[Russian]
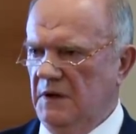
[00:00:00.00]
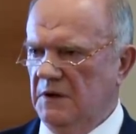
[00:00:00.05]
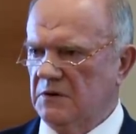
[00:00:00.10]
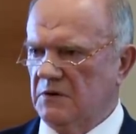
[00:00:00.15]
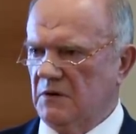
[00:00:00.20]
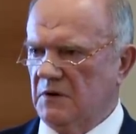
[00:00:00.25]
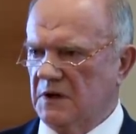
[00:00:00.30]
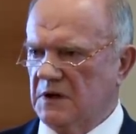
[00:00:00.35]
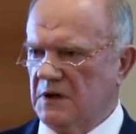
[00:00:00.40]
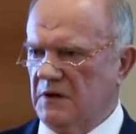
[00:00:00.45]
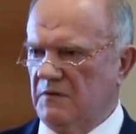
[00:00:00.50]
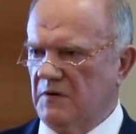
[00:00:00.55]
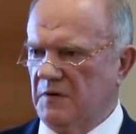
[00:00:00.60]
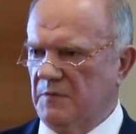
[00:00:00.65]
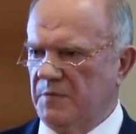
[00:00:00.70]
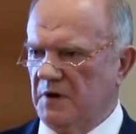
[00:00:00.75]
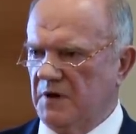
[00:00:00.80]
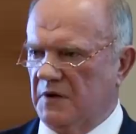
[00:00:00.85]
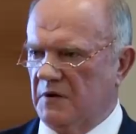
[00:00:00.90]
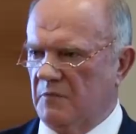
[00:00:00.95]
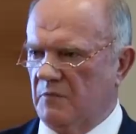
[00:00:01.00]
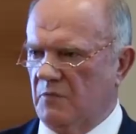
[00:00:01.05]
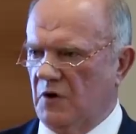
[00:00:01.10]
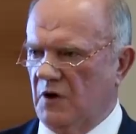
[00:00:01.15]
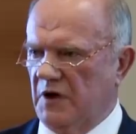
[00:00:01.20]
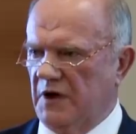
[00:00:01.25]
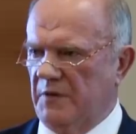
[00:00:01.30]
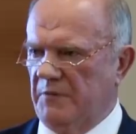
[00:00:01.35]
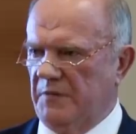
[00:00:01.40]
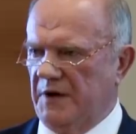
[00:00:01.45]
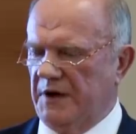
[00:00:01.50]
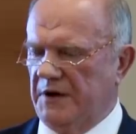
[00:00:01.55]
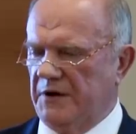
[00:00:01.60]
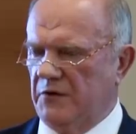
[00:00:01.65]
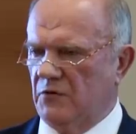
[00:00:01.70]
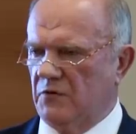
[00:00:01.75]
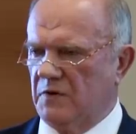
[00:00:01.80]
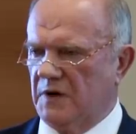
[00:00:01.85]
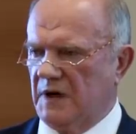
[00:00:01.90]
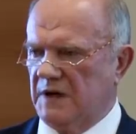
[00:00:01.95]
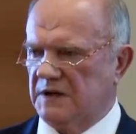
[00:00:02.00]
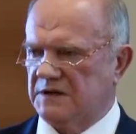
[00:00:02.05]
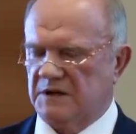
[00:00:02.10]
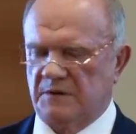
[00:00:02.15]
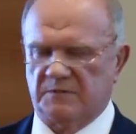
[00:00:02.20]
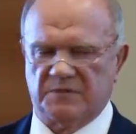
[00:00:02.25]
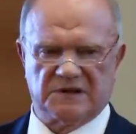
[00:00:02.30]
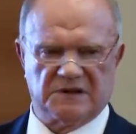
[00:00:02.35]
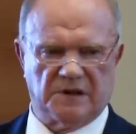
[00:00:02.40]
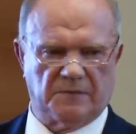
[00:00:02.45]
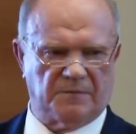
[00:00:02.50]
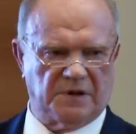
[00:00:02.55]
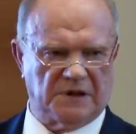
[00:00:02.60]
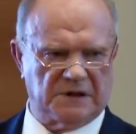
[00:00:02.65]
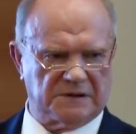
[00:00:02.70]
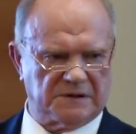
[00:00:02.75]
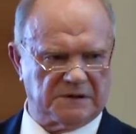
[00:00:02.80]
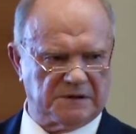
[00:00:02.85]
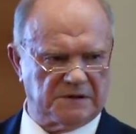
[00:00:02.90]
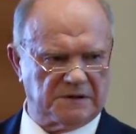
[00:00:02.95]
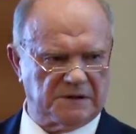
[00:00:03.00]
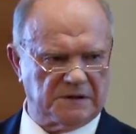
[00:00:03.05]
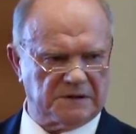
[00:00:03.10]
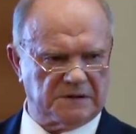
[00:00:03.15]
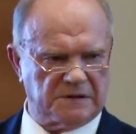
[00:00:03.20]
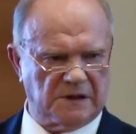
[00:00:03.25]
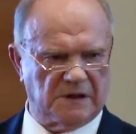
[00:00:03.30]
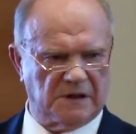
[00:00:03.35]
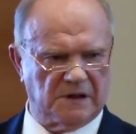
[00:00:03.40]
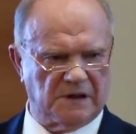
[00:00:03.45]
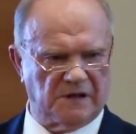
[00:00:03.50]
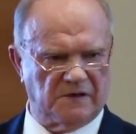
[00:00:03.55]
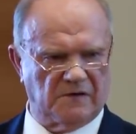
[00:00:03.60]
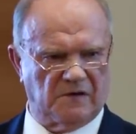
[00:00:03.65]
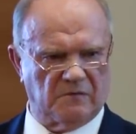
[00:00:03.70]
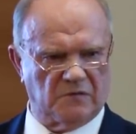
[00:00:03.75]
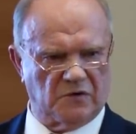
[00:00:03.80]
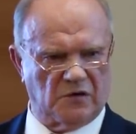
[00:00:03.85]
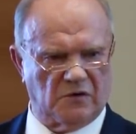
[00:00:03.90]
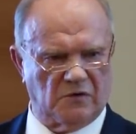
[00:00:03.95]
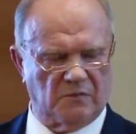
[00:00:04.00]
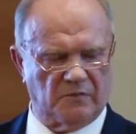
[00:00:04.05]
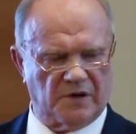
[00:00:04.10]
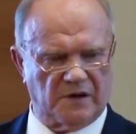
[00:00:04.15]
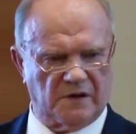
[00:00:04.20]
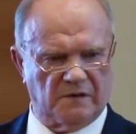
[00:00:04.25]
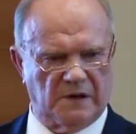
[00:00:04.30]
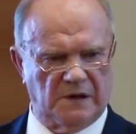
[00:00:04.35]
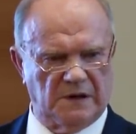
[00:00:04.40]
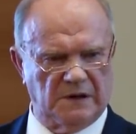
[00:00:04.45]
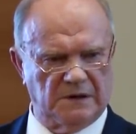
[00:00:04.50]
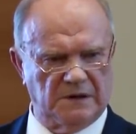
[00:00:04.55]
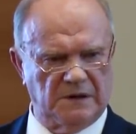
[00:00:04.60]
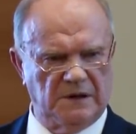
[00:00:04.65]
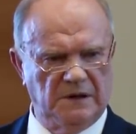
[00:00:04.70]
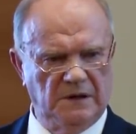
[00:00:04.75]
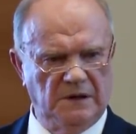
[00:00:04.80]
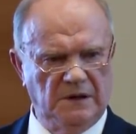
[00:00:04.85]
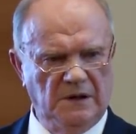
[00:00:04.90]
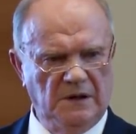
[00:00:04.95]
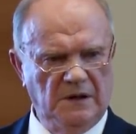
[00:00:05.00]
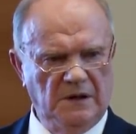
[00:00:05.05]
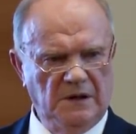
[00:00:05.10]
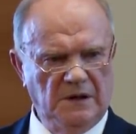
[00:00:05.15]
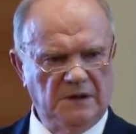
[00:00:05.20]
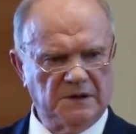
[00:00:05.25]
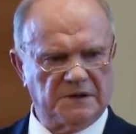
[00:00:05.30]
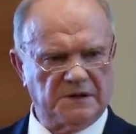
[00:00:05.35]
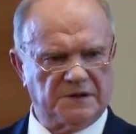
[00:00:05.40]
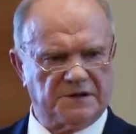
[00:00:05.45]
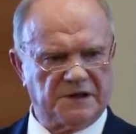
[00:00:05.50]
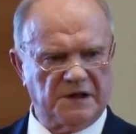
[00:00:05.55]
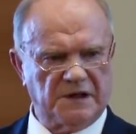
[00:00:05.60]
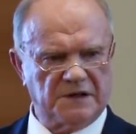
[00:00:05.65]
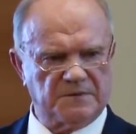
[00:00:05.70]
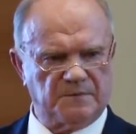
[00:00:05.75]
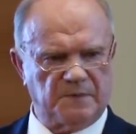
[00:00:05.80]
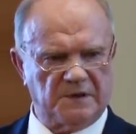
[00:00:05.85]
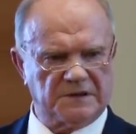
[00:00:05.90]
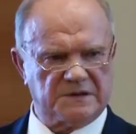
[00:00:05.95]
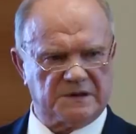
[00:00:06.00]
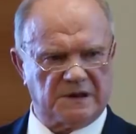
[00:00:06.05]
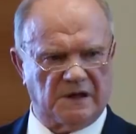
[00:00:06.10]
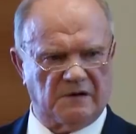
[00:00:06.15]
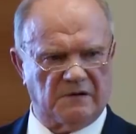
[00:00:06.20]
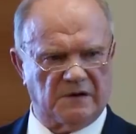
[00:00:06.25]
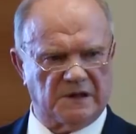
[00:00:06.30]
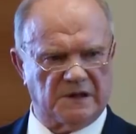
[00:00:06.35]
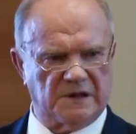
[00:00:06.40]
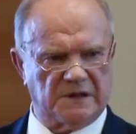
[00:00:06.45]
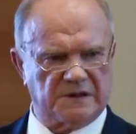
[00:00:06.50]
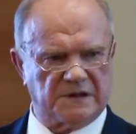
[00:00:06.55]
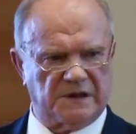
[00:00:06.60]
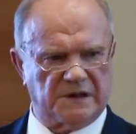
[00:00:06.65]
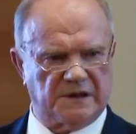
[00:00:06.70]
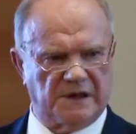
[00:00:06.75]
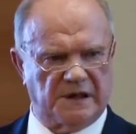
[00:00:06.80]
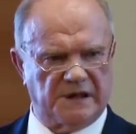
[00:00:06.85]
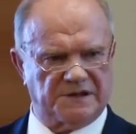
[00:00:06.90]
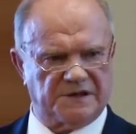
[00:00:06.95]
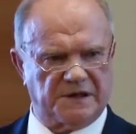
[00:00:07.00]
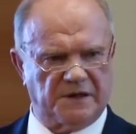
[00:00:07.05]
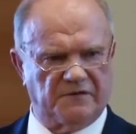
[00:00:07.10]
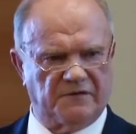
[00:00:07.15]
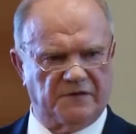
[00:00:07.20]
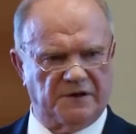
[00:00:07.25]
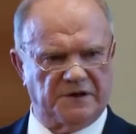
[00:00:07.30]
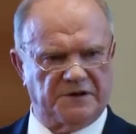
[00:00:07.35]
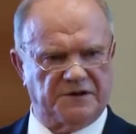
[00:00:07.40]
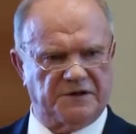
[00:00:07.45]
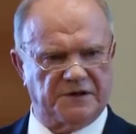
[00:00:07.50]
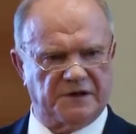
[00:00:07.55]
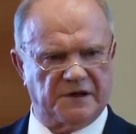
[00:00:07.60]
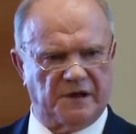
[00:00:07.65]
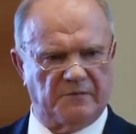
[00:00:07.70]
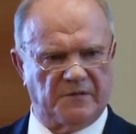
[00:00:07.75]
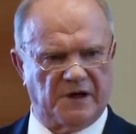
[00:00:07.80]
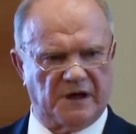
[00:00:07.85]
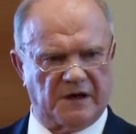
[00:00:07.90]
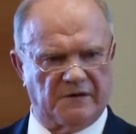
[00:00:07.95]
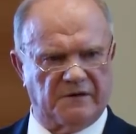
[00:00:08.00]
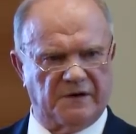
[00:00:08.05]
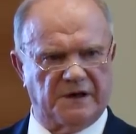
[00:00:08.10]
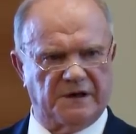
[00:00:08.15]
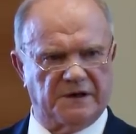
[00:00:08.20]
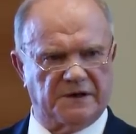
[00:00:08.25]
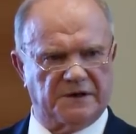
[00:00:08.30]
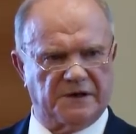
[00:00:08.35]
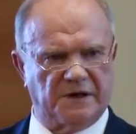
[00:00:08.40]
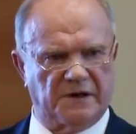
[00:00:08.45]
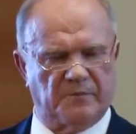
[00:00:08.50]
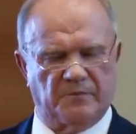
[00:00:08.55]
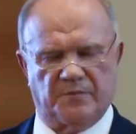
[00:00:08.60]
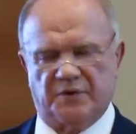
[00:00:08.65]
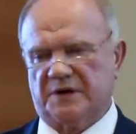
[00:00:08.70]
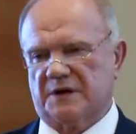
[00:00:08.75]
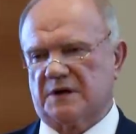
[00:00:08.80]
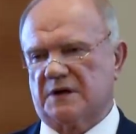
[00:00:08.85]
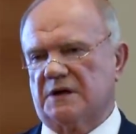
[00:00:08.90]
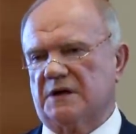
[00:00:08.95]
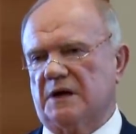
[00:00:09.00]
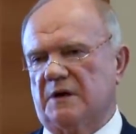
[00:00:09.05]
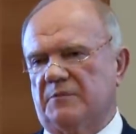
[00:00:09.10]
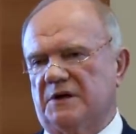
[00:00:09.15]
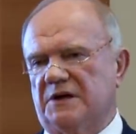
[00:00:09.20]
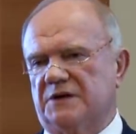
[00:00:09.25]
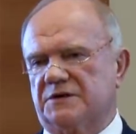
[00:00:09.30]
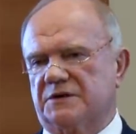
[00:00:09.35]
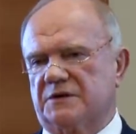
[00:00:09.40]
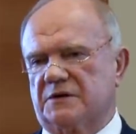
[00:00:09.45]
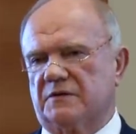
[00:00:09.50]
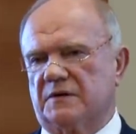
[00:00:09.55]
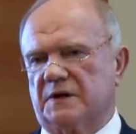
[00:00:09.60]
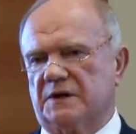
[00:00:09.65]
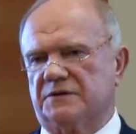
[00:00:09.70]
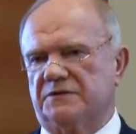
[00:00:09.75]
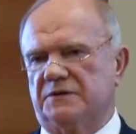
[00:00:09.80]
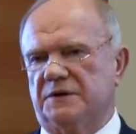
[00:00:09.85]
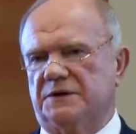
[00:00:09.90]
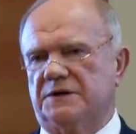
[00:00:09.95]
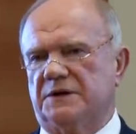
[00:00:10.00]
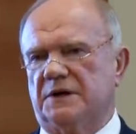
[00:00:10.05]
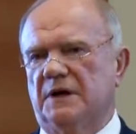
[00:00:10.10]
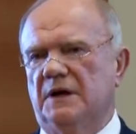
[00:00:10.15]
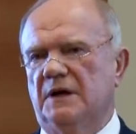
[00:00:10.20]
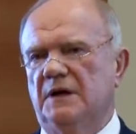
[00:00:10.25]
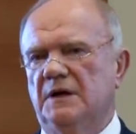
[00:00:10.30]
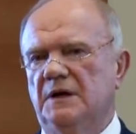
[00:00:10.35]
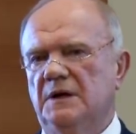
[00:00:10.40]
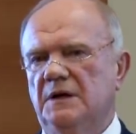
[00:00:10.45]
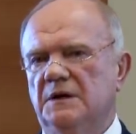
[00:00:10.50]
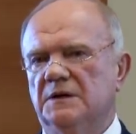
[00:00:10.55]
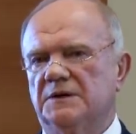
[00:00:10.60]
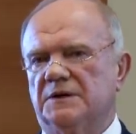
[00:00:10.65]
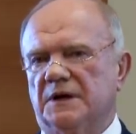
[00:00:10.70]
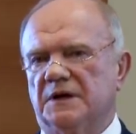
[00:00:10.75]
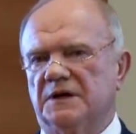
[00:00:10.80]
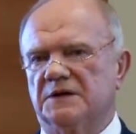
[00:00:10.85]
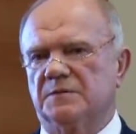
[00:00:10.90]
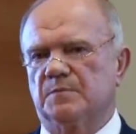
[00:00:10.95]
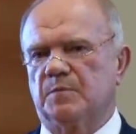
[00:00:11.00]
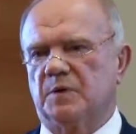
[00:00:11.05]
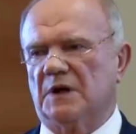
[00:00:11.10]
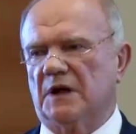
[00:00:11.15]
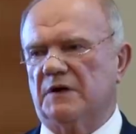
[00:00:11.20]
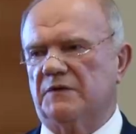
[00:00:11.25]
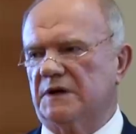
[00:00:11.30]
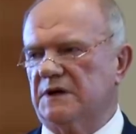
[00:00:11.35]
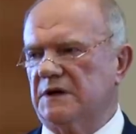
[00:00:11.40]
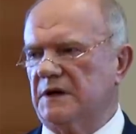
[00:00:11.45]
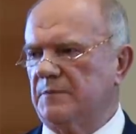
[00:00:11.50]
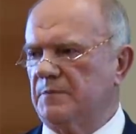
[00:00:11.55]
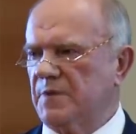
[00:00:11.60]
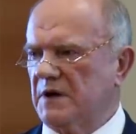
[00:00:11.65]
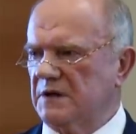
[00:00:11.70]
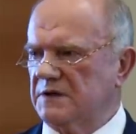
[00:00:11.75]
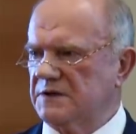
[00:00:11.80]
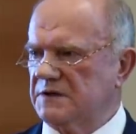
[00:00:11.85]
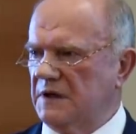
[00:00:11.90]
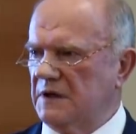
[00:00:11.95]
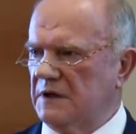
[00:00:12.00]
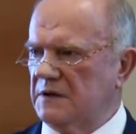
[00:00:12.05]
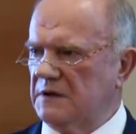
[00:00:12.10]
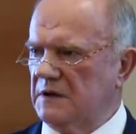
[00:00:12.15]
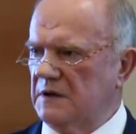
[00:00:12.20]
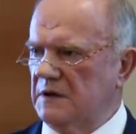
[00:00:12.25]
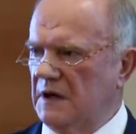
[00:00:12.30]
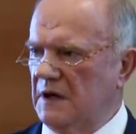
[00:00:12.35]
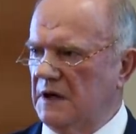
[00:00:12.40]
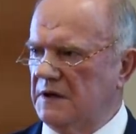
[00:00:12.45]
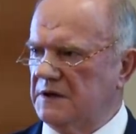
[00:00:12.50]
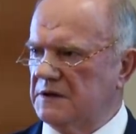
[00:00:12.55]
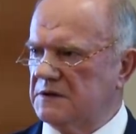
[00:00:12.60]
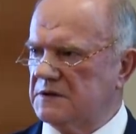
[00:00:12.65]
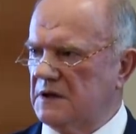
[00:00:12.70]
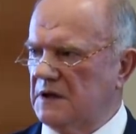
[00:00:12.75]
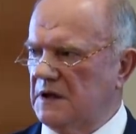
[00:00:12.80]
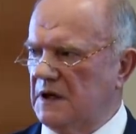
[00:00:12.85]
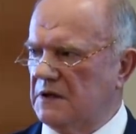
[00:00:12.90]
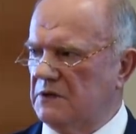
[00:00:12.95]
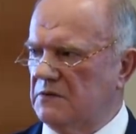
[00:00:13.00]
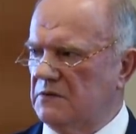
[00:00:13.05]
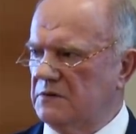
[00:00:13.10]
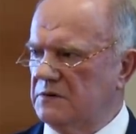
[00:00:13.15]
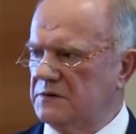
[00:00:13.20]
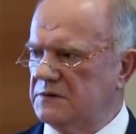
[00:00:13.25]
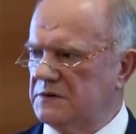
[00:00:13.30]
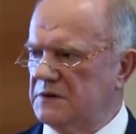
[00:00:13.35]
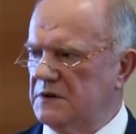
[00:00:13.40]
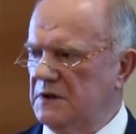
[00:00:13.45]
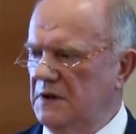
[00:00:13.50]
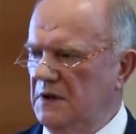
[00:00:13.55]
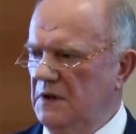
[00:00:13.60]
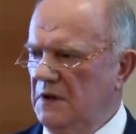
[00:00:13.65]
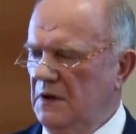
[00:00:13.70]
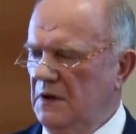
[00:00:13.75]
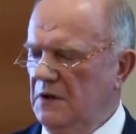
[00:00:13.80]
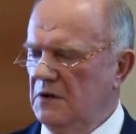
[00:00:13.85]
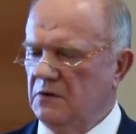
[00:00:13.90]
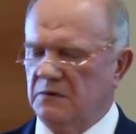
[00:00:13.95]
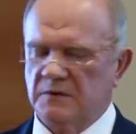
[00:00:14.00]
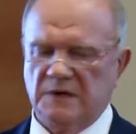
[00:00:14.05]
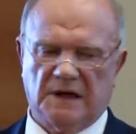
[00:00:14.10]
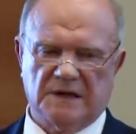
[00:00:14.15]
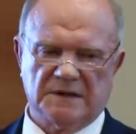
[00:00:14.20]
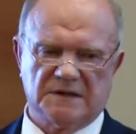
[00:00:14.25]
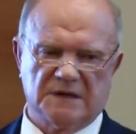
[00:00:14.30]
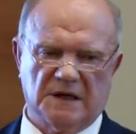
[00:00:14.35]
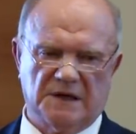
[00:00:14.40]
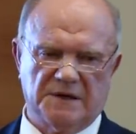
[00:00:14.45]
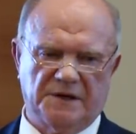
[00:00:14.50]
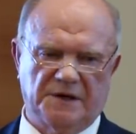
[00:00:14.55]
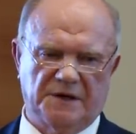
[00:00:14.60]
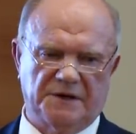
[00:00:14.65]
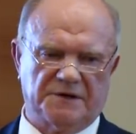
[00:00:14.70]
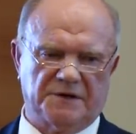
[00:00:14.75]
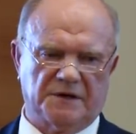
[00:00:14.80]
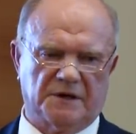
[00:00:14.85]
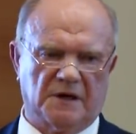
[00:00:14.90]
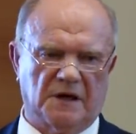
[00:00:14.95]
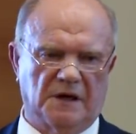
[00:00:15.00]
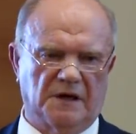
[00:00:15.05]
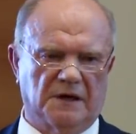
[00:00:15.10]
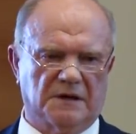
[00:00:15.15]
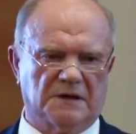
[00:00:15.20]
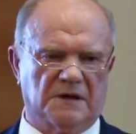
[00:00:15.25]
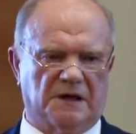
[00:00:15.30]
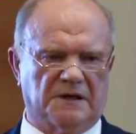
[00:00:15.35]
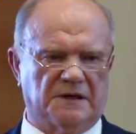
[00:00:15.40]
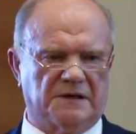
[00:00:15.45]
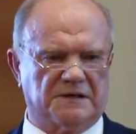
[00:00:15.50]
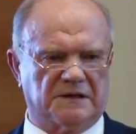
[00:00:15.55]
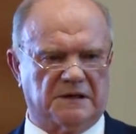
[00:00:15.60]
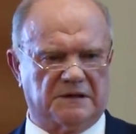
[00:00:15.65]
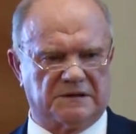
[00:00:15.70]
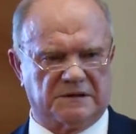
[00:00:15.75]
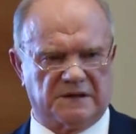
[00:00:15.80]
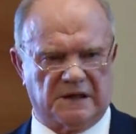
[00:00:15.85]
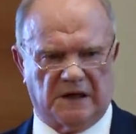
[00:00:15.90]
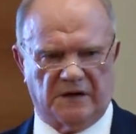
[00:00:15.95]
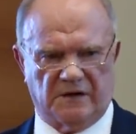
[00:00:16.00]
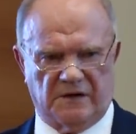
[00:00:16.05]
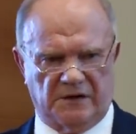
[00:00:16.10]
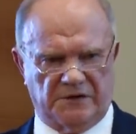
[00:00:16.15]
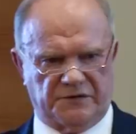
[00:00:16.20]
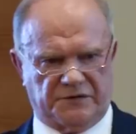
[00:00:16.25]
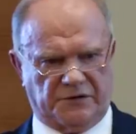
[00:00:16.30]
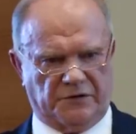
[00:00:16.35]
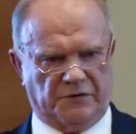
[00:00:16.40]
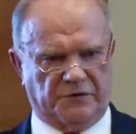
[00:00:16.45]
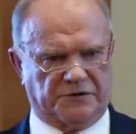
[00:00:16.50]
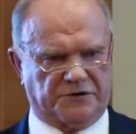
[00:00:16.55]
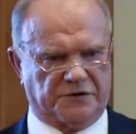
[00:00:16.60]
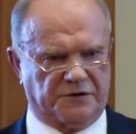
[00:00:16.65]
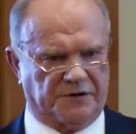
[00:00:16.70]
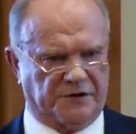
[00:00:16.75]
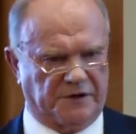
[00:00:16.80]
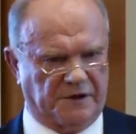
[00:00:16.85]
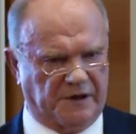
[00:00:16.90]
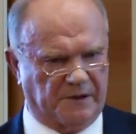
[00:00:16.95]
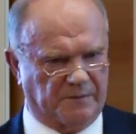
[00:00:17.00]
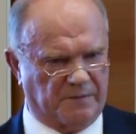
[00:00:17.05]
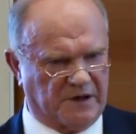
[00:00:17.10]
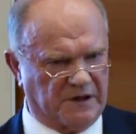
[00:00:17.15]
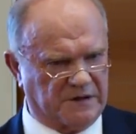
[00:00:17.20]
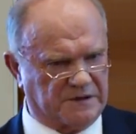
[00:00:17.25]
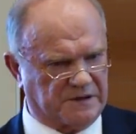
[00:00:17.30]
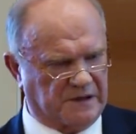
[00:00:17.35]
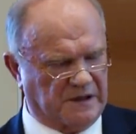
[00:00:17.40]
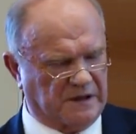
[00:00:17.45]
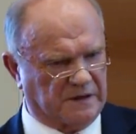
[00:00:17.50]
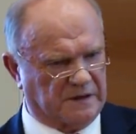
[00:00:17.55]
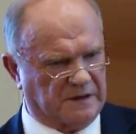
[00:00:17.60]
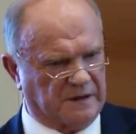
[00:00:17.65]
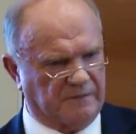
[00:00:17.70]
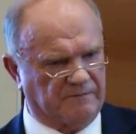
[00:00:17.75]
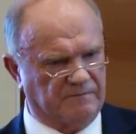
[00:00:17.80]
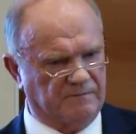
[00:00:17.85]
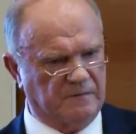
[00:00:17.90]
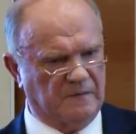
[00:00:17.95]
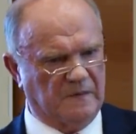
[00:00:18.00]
только выполнен более-менее указ о безопасности, остальные во многом провалены. Сейчас поставлена задача выйти на мировые темпы экономического развития. 3,5% они складываются. У нас за 10 лет они составили всего 4%.